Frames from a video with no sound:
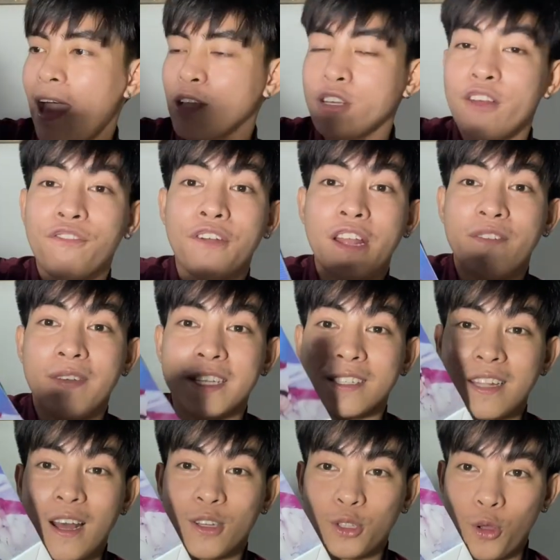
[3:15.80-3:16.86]
Actually,
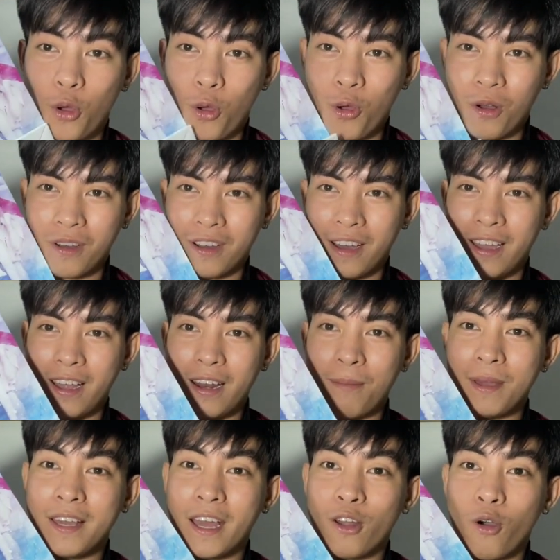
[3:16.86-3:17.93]
previous lang to. Kaya
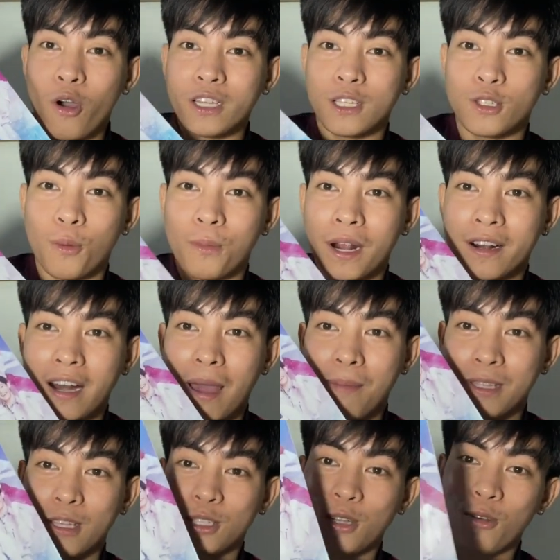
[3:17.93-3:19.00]
nabigyan ako kasi sobrang
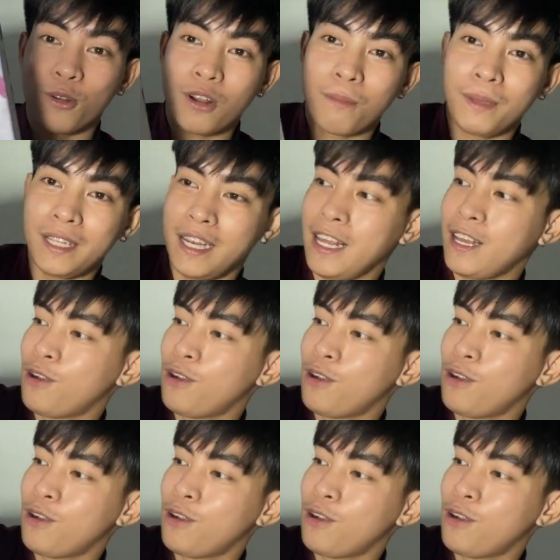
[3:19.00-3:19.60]
rami na siguro binili